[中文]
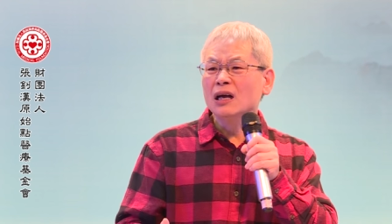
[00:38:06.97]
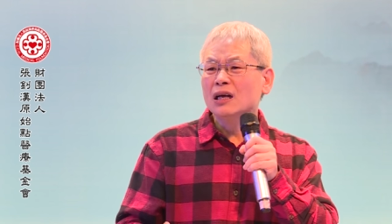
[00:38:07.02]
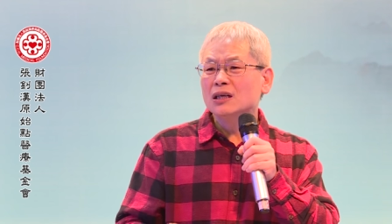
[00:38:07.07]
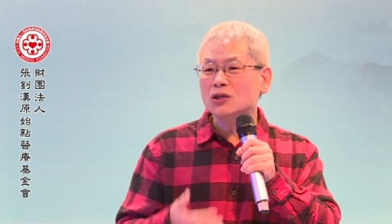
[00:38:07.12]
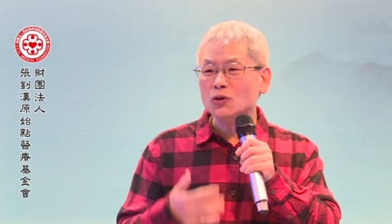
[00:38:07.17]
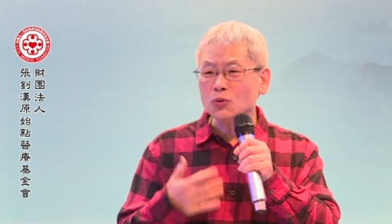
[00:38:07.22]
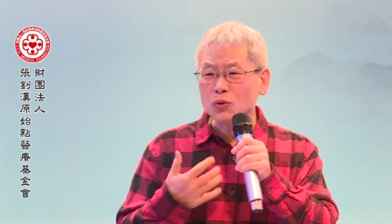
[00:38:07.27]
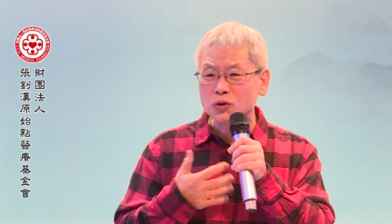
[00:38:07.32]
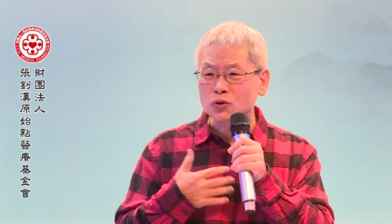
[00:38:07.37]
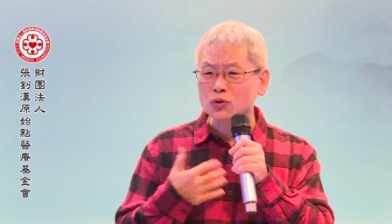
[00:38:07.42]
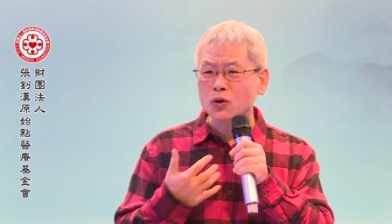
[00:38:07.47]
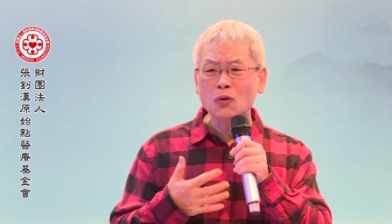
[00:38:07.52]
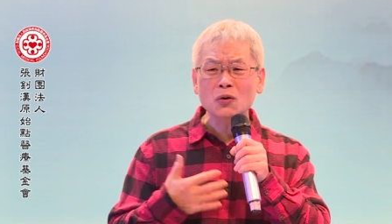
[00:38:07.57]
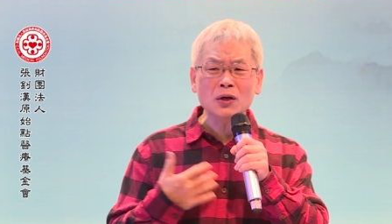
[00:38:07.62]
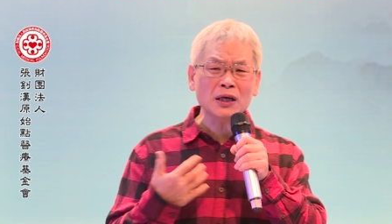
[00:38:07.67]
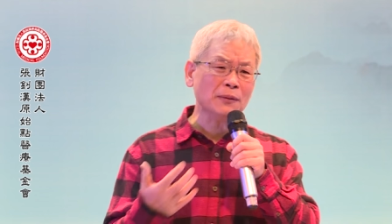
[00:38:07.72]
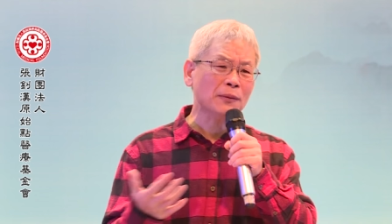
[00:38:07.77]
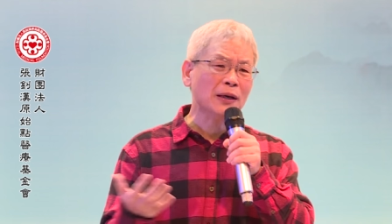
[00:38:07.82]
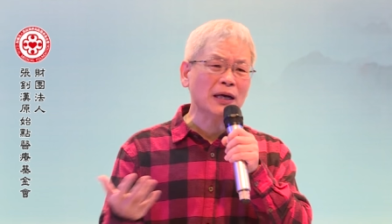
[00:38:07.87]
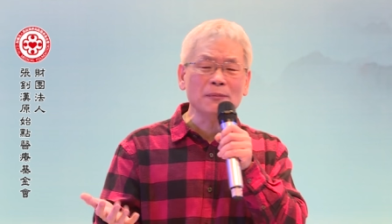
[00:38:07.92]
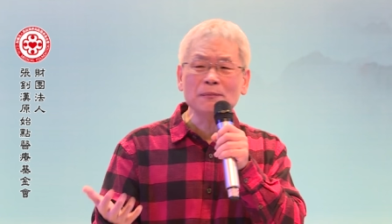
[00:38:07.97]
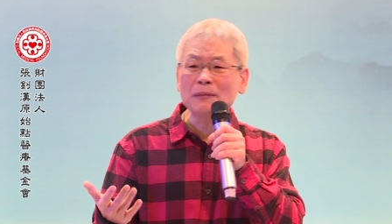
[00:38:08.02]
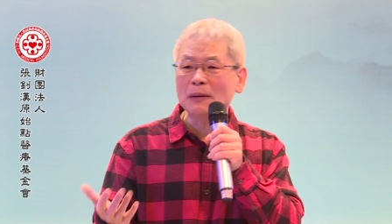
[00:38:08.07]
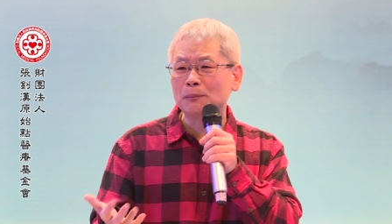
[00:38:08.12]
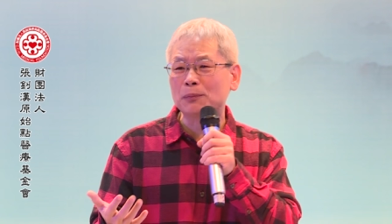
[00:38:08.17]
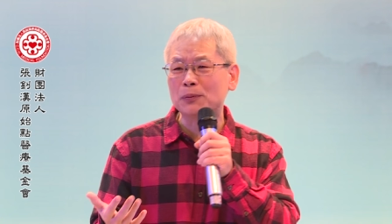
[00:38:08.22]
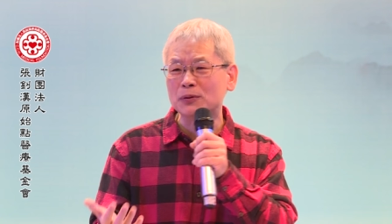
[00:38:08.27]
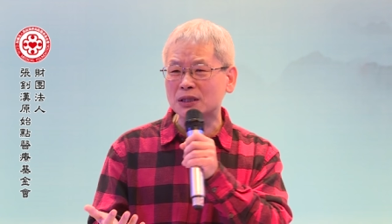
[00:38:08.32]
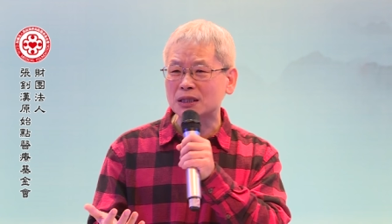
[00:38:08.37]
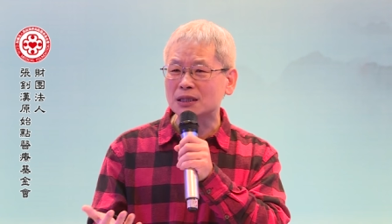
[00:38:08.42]
结果中医根本
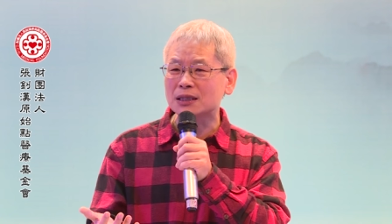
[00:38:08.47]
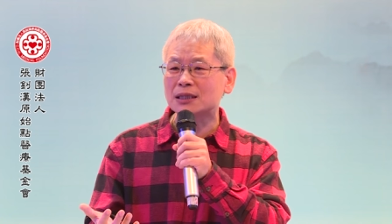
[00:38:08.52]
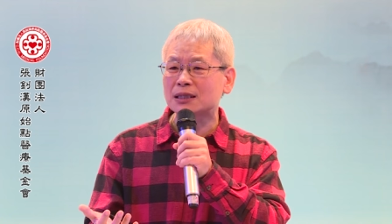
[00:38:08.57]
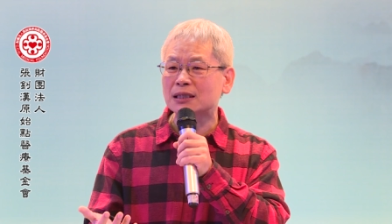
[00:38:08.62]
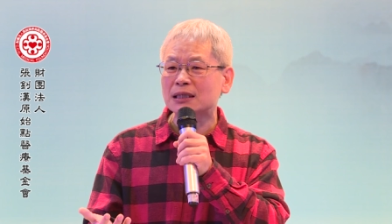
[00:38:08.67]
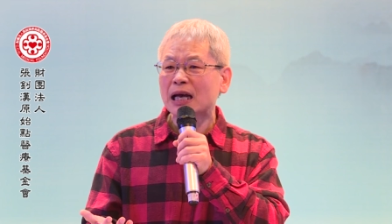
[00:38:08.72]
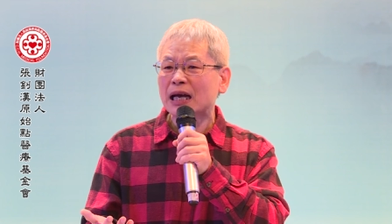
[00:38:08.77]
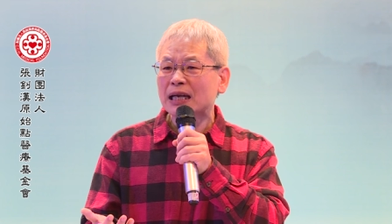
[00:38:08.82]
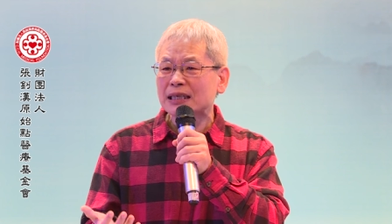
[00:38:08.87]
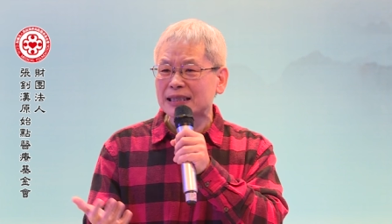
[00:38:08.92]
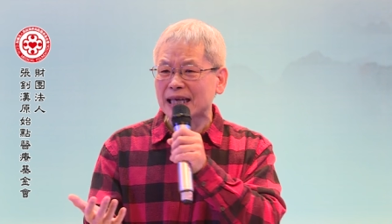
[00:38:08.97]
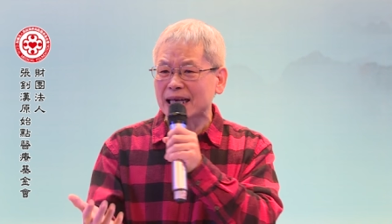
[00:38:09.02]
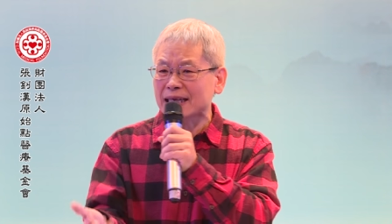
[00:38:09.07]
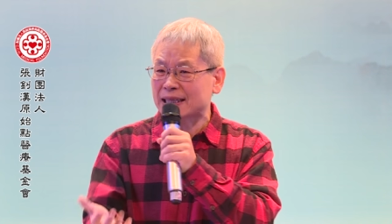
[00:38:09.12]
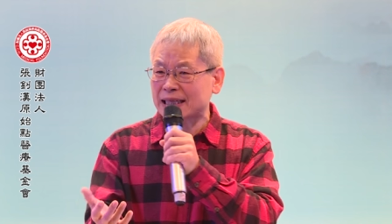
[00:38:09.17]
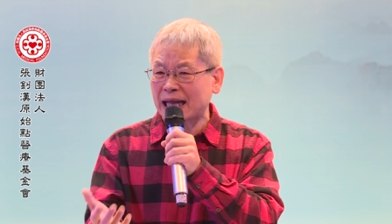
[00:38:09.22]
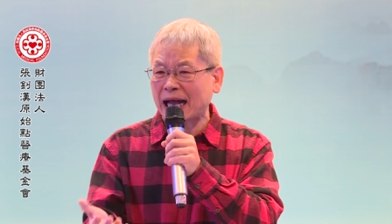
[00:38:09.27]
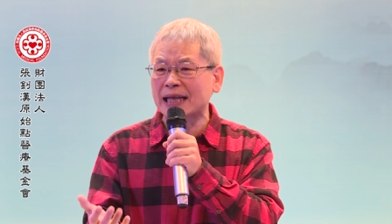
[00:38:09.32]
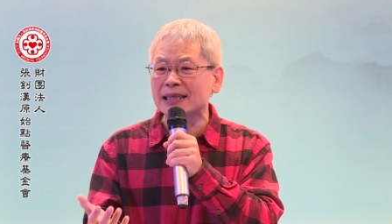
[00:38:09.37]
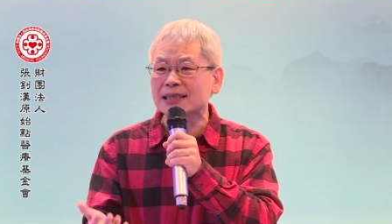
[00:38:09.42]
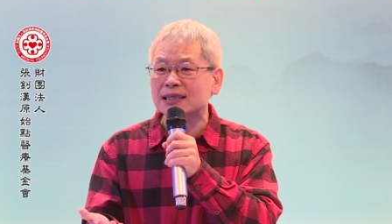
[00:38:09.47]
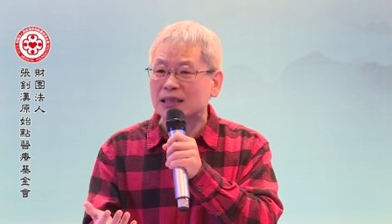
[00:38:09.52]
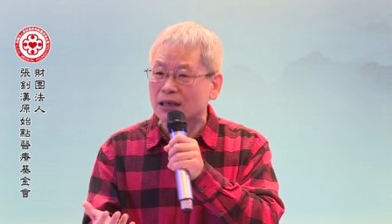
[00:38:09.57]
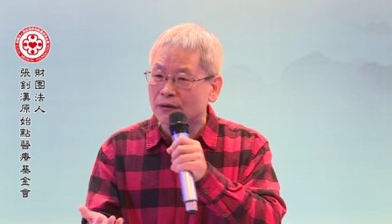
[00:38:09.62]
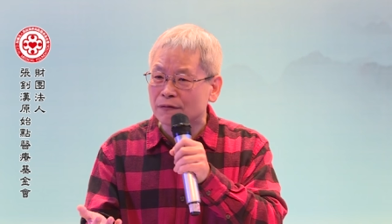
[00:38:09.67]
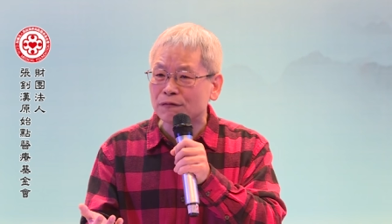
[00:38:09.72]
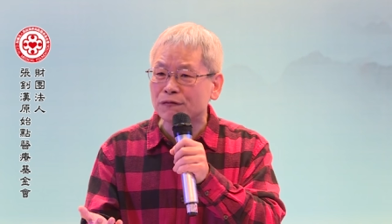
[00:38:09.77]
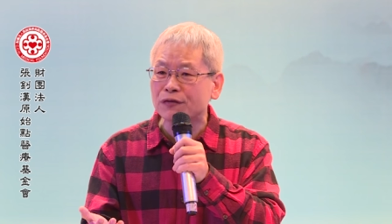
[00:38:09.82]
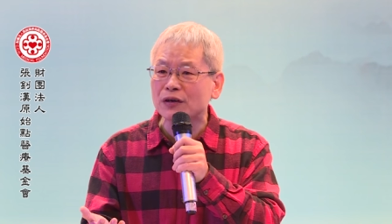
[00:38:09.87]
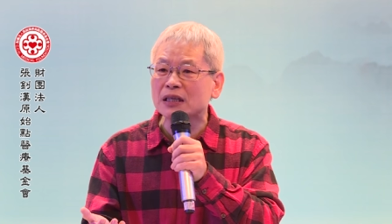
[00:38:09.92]
不是在谈
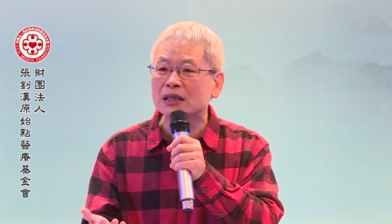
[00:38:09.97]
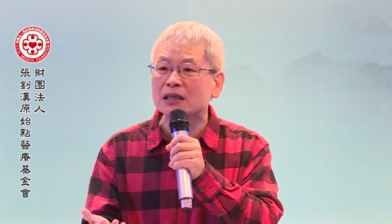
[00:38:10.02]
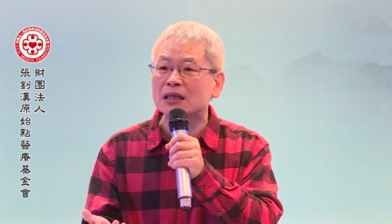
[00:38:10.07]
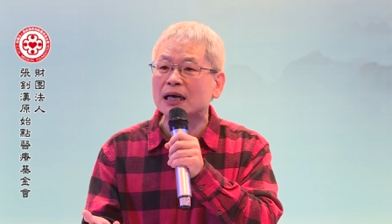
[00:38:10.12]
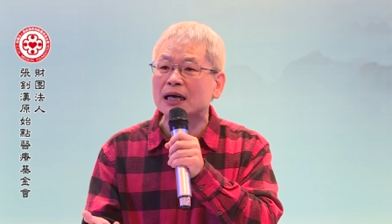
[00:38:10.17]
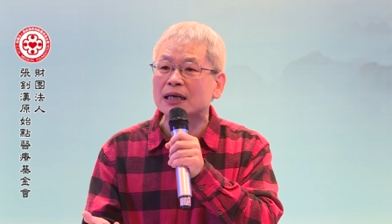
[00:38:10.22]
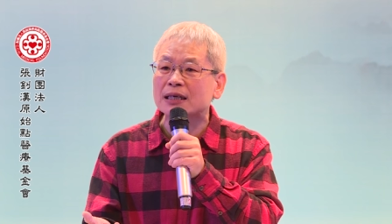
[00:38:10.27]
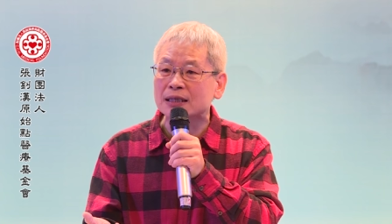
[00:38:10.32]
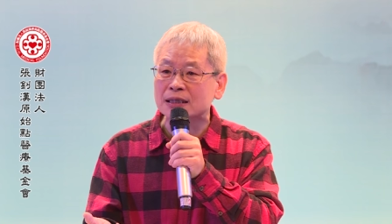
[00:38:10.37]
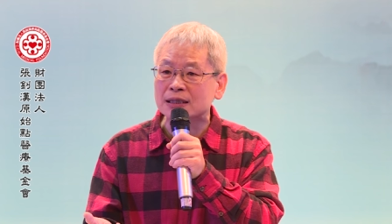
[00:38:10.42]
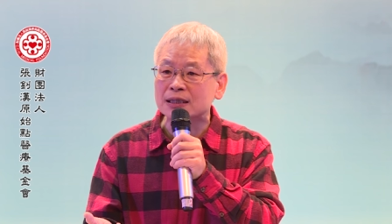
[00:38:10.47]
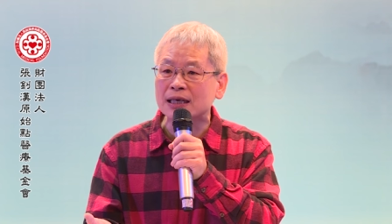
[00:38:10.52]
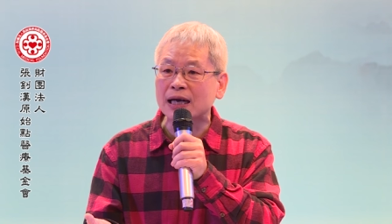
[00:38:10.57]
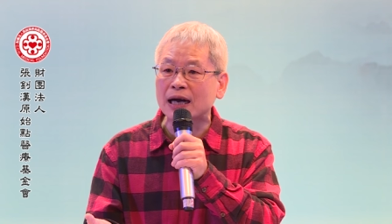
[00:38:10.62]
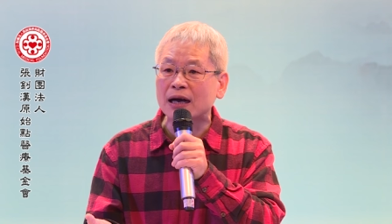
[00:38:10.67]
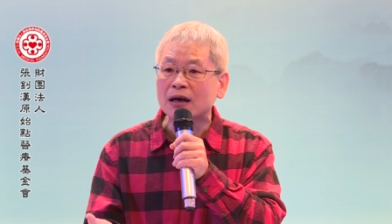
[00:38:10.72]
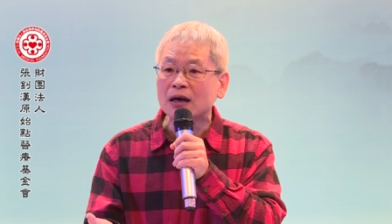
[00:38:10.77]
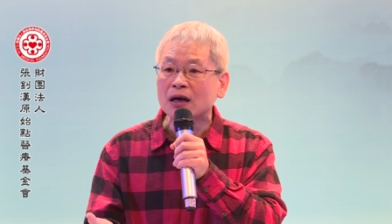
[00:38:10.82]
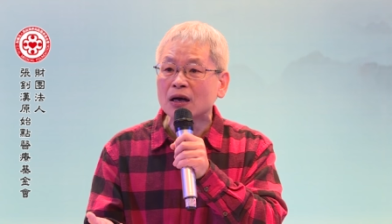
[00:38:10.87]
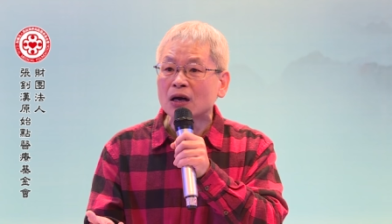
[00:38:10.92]
成分的，你知道，